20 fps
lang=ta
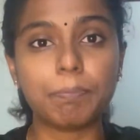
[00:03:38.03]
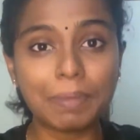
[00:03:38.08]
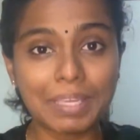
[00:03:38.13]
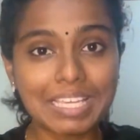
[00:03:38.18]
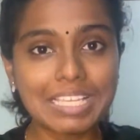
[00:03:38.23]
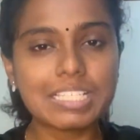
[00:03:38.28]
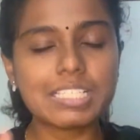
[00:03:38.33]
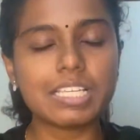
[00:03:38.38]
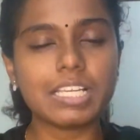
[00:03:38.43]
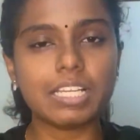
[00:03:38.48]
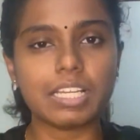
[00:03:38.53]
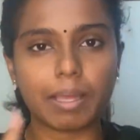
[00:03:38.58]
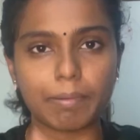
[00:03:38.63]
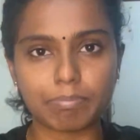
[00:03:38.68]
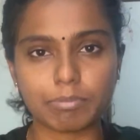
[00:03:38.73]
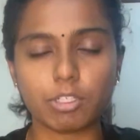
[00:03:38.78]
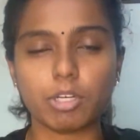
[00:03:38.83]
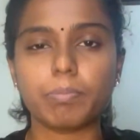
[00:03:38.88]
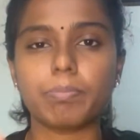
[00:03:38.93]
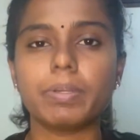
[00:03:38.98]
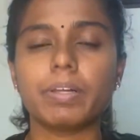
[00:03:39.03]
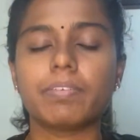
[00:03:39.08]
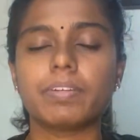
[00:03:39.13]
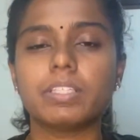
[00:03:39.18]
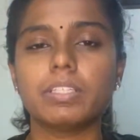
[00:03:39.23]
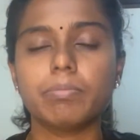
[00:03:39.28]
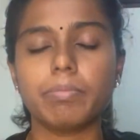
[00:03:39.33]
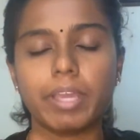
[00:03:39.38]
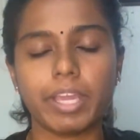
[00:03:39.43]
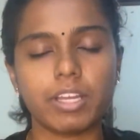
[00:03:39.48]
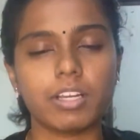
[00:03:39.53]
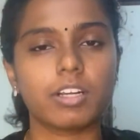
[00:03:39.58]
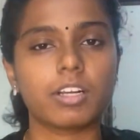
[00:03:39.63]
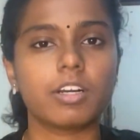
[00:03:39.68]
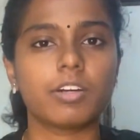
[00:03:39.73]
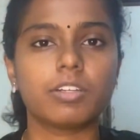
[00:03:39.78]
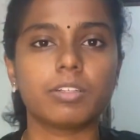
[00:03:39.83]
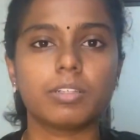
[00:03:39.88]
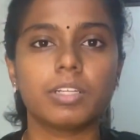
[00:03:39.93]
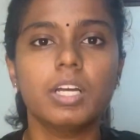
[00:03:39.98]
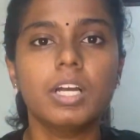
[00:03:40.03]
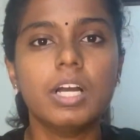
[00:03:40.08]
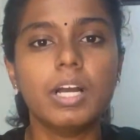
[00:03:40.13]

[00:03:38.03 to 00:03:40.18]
பிசி லேப்டாப்ல வந்து பேங்க் அக்கௌண்ட்